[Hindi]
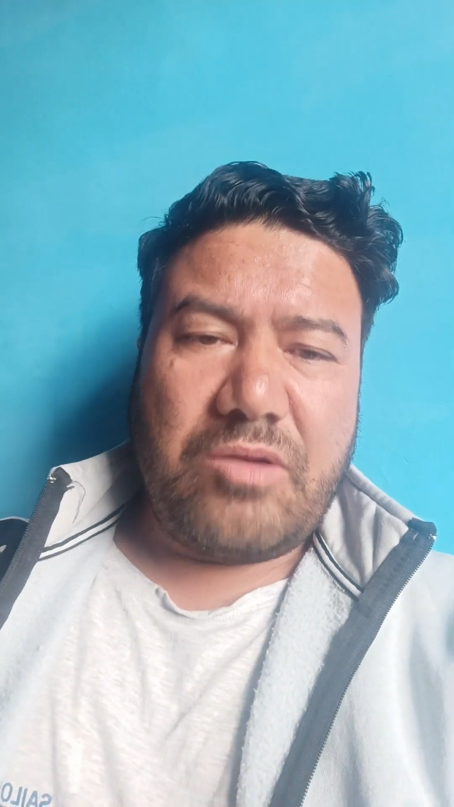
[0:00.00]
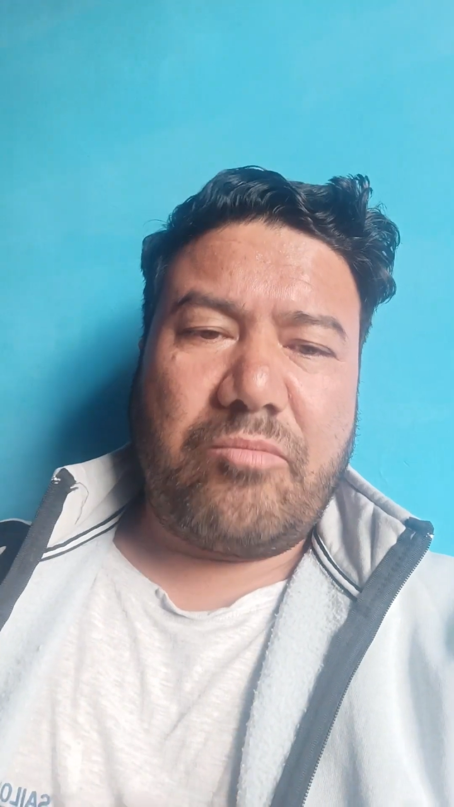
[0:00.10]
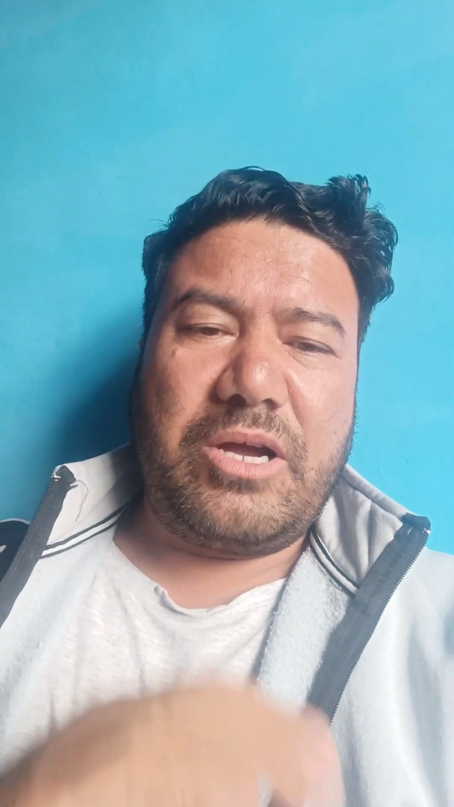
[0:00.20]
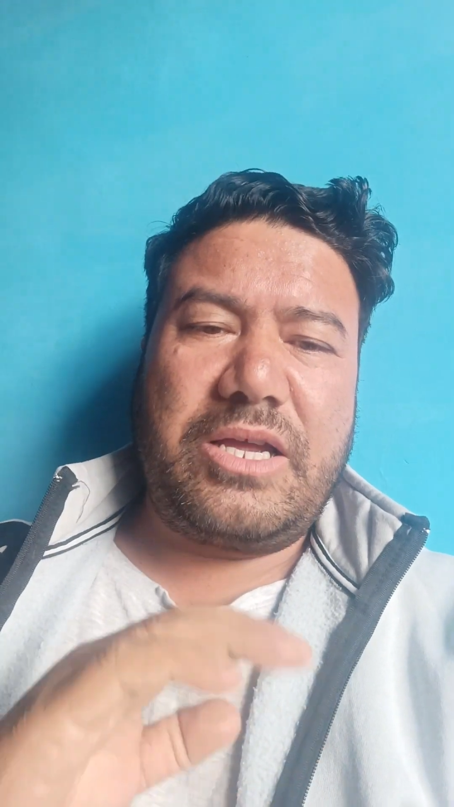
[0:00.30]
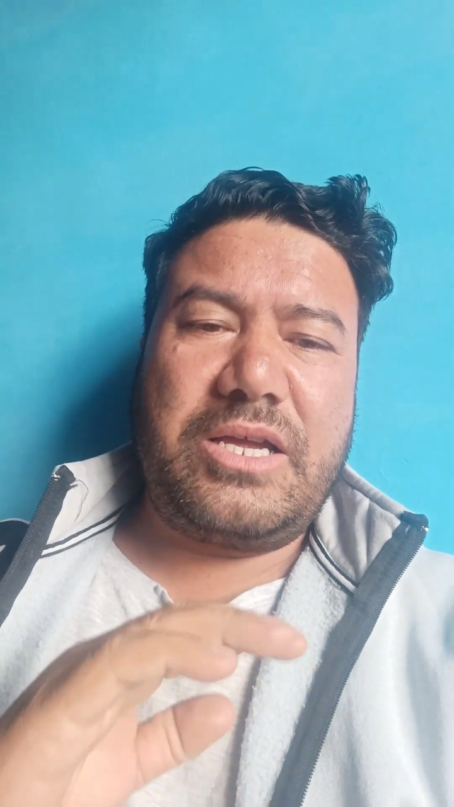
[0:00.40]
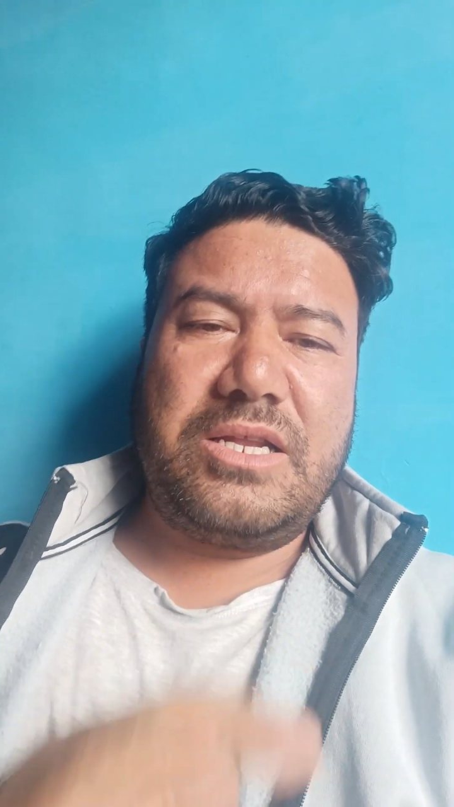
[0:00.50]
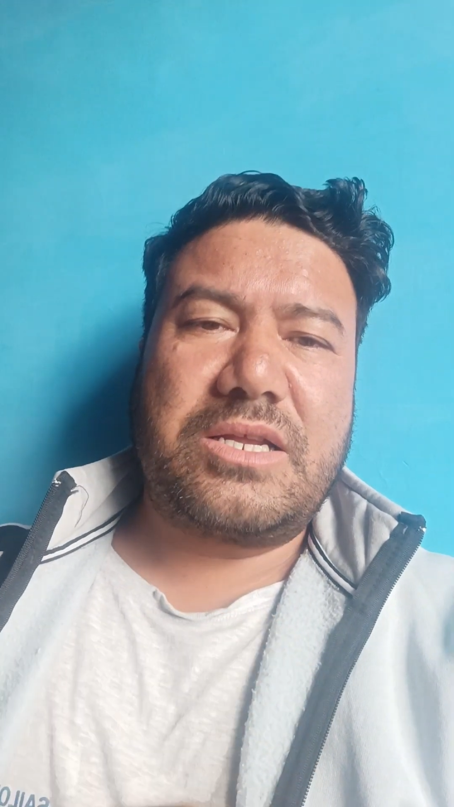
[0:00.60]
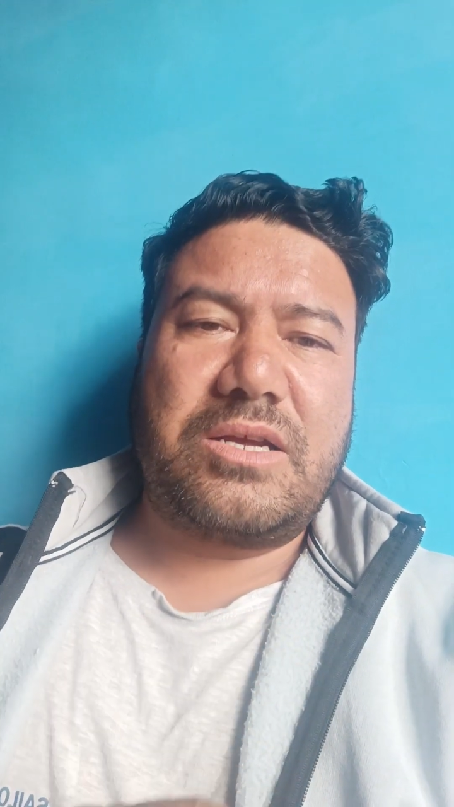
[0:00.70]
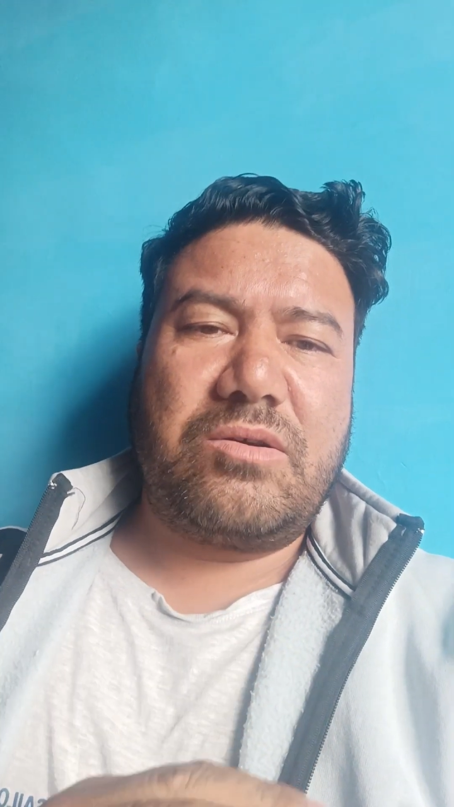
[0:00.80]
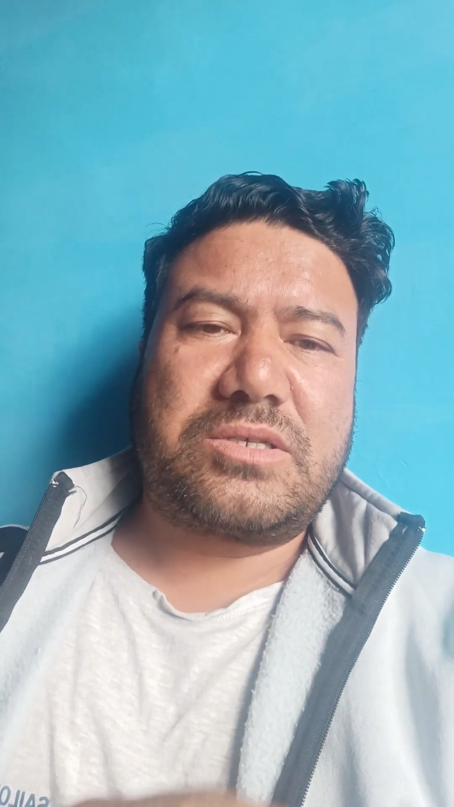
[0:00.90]
भाई
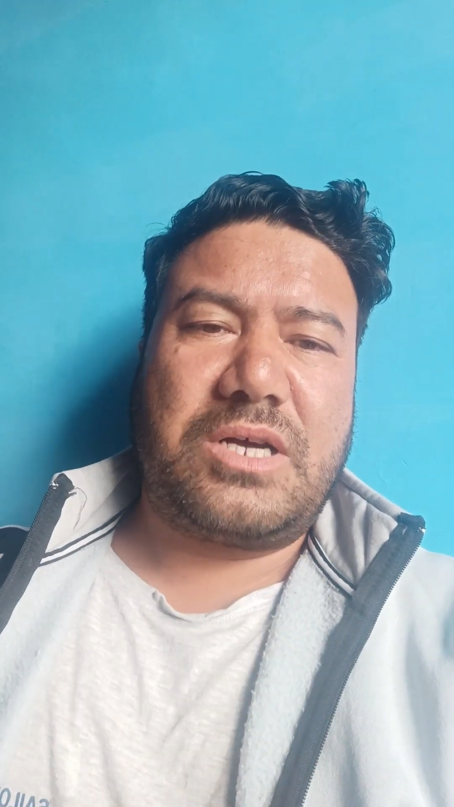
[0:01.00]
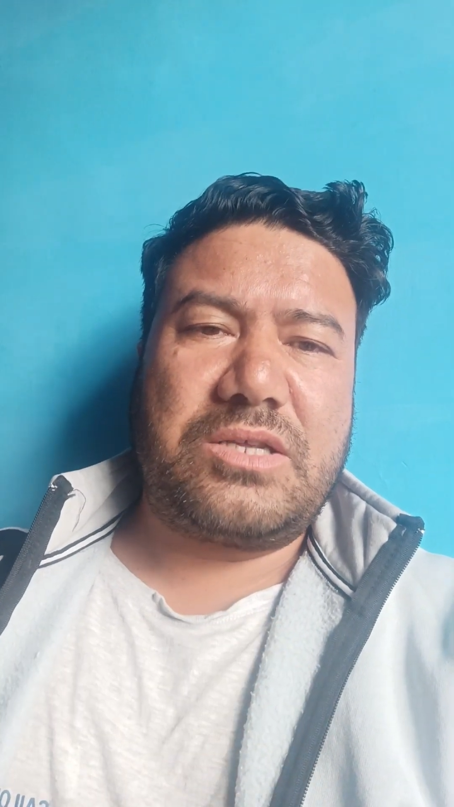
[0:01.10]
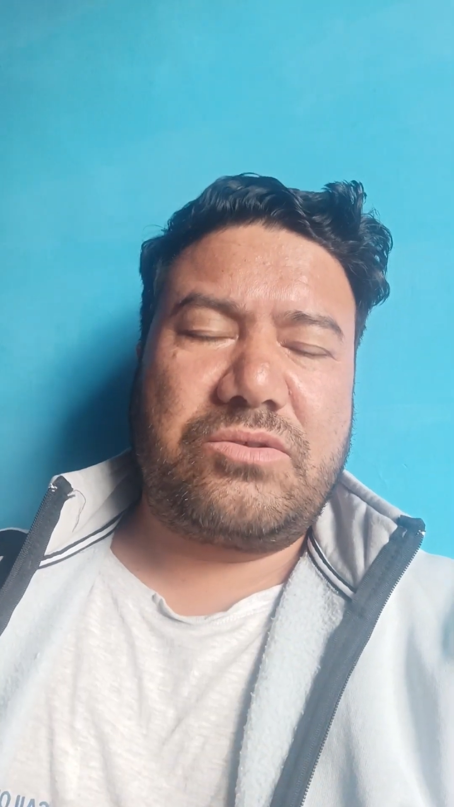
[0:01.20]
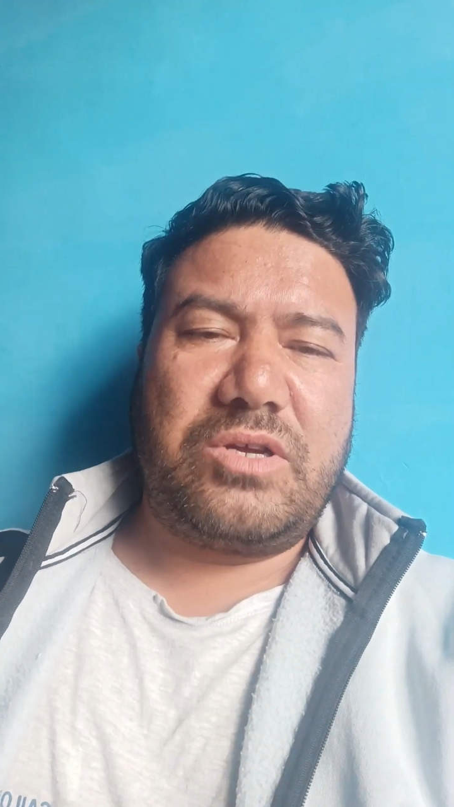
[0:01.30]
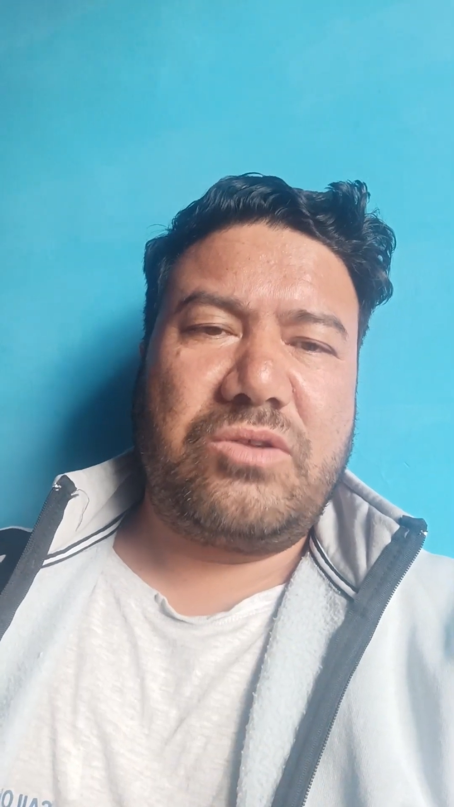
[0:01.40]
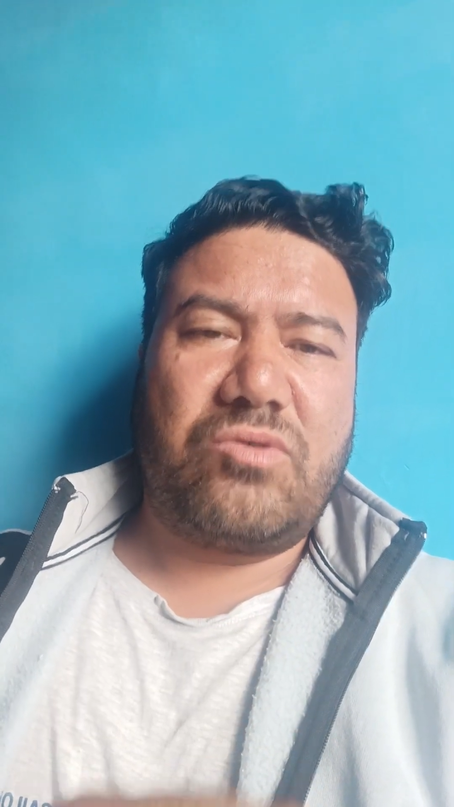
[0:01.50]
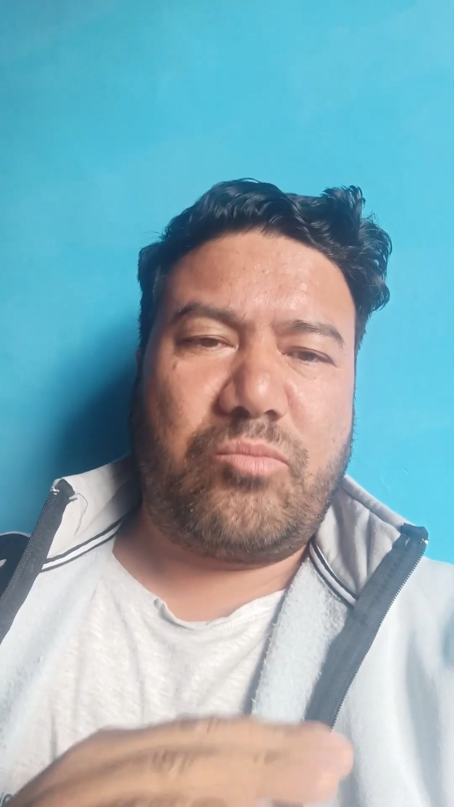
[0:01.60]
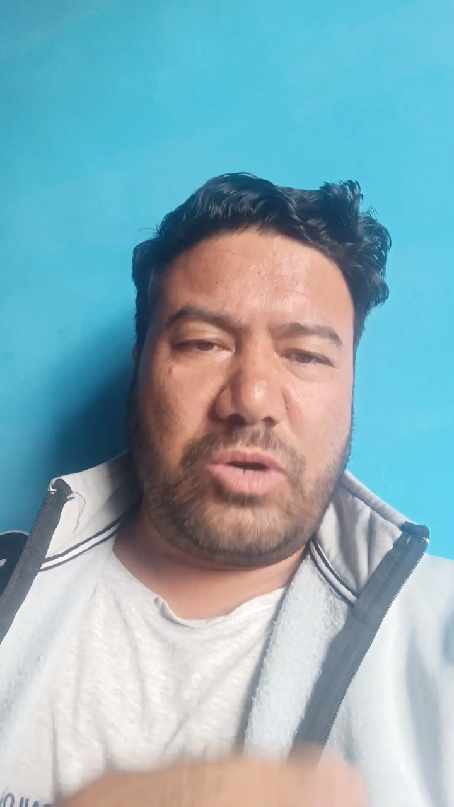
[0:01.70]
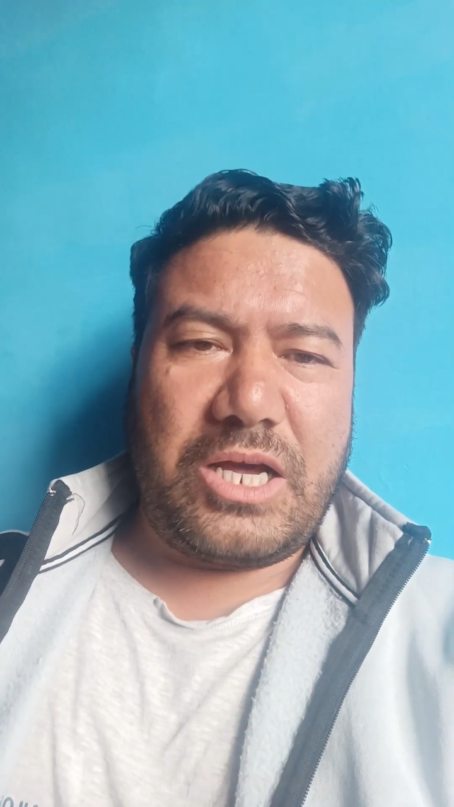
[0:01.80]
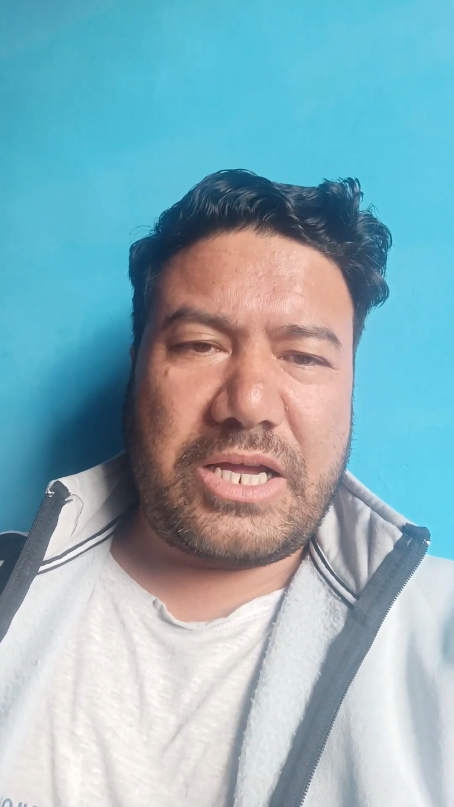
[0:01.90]
इनके साथ जो है इनको
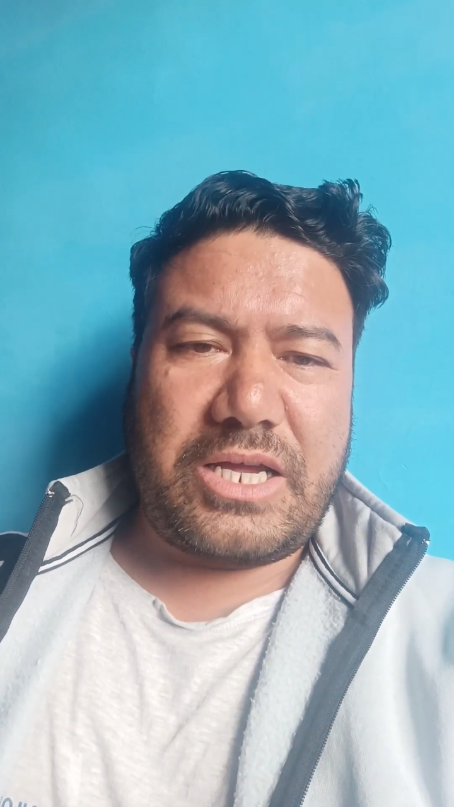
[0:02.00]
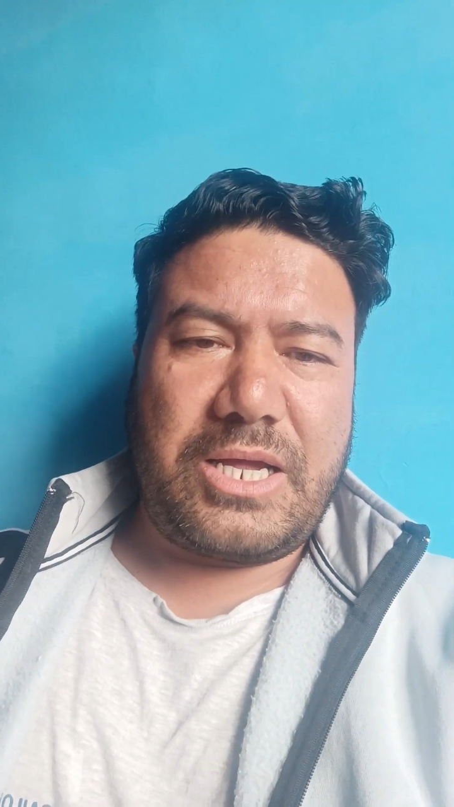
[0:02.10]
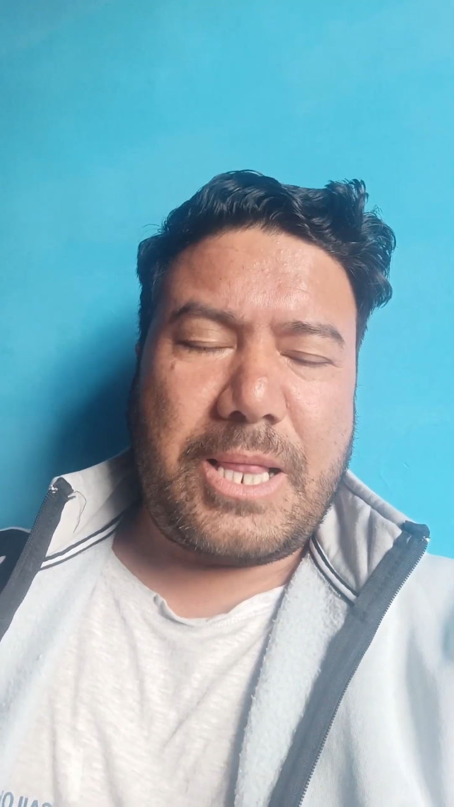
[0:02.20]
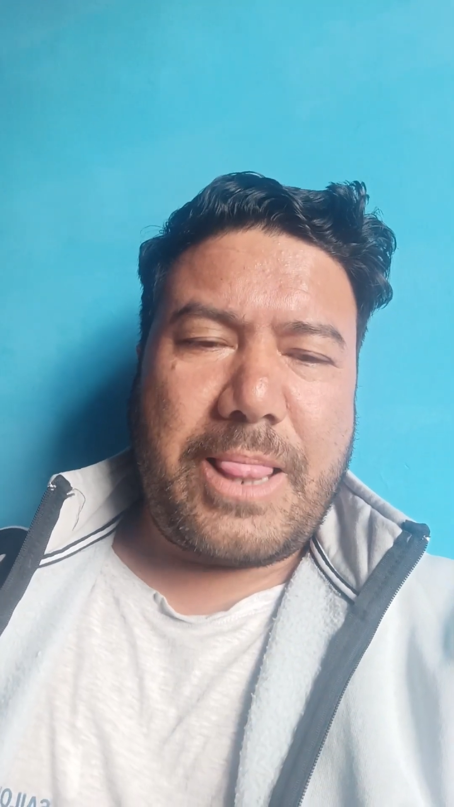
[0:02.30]
बुला के